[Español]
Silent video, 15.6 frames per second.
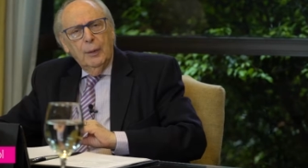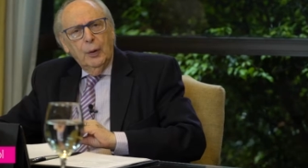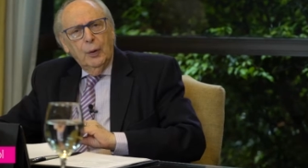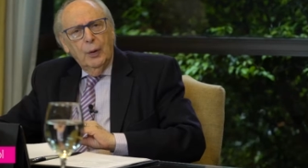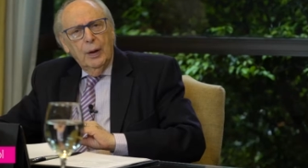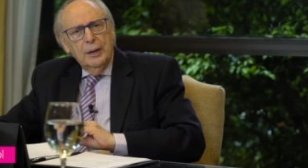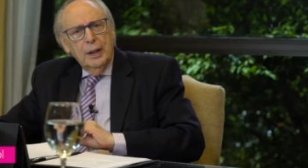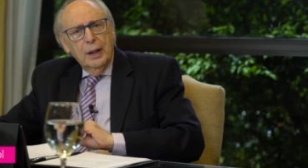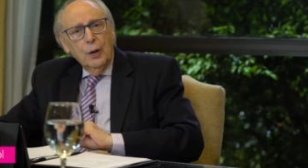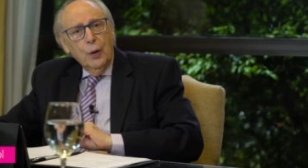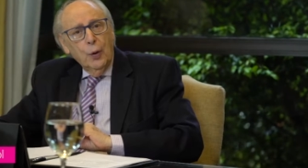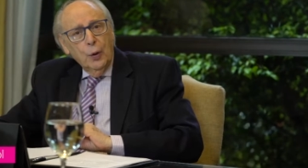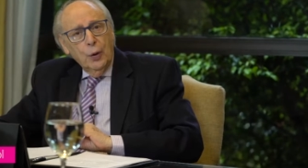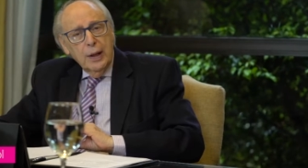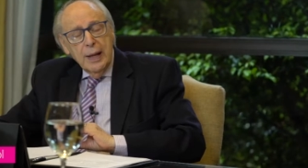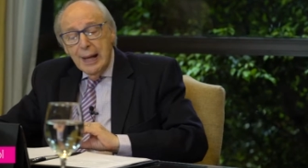que ver con la
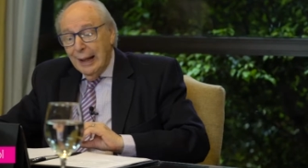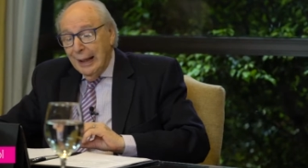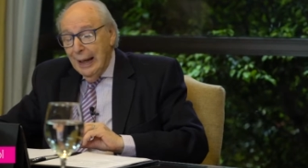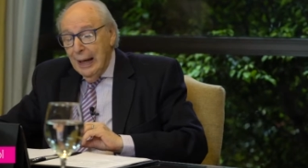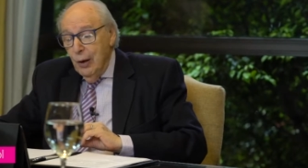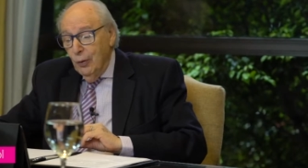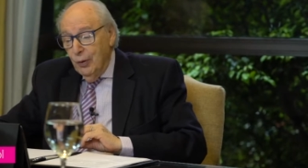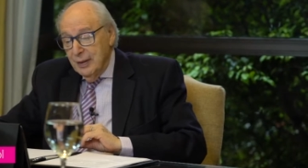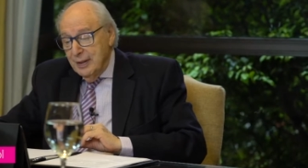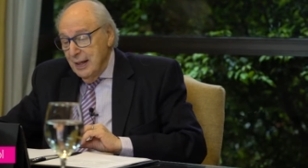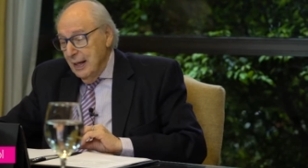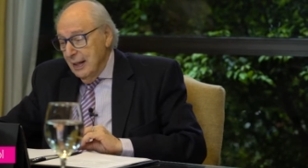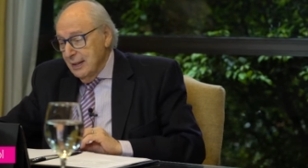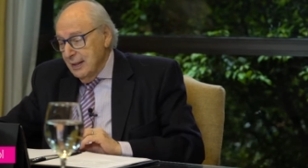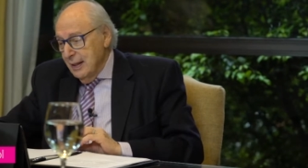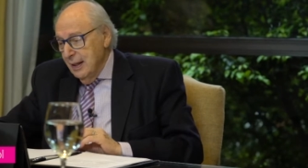tecnología, qué es lo que
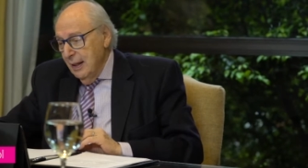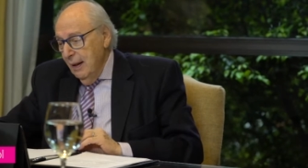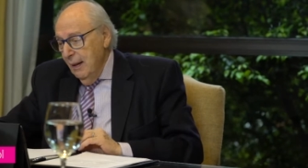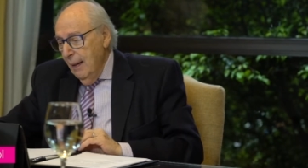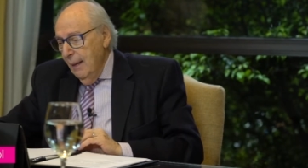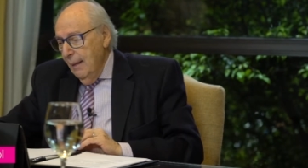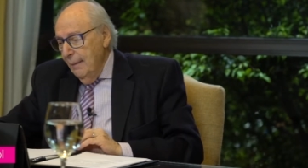se hace,